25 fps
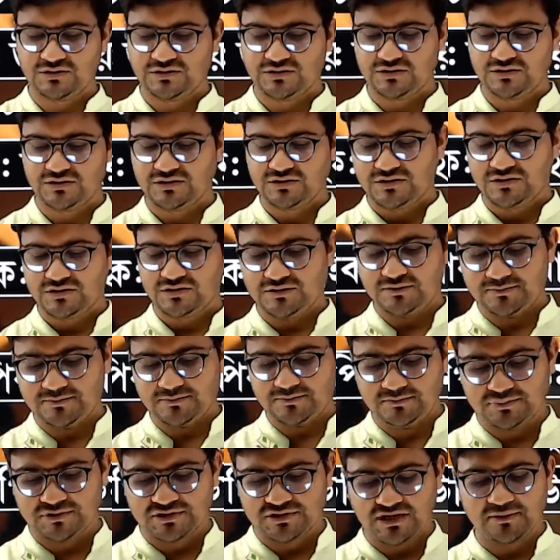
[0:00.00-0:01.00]
শারমিন
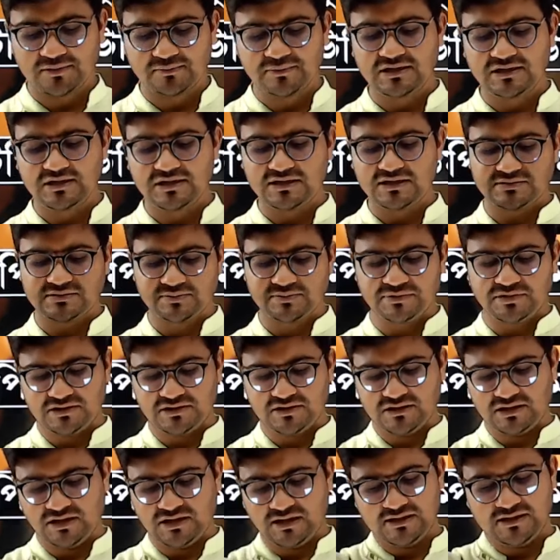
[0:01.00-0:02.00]
ইয়াসমিন তাহি আমাদের
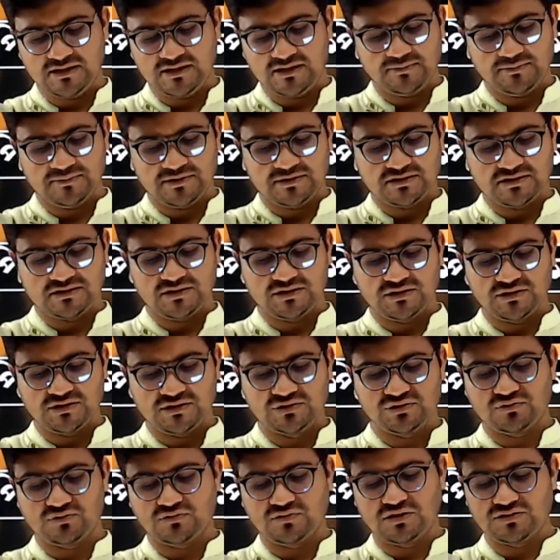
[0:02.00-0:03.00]
সাথে যুক্ত আছো
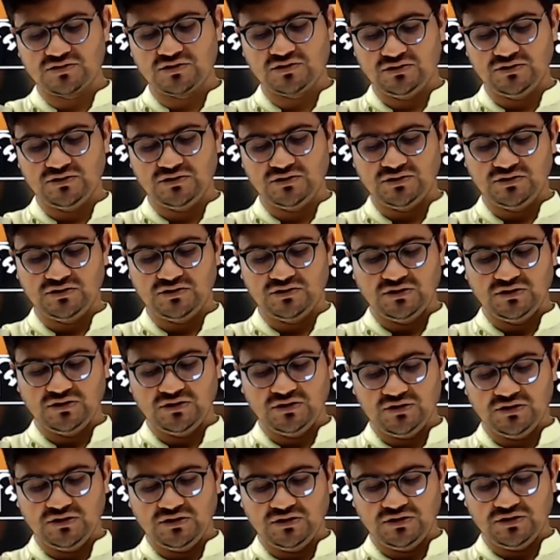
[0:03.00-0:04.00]

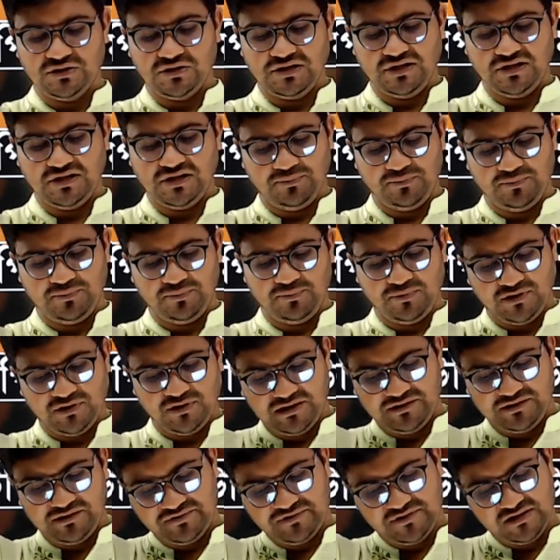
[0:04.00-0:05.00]
এরপরে আফরিন আক্তার
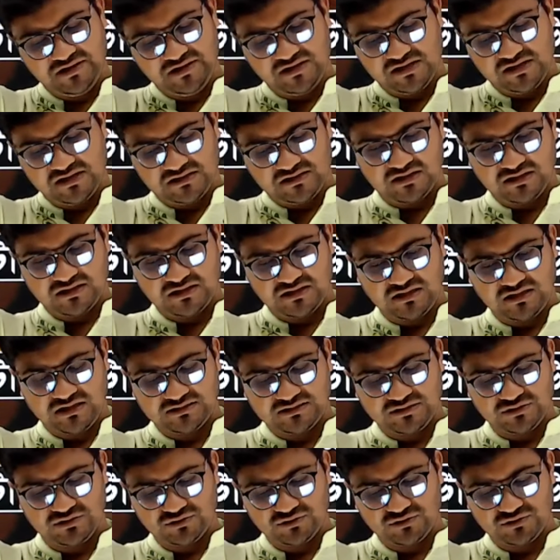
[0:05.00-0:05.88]
ক্লাসে যুক্ত হয়েছ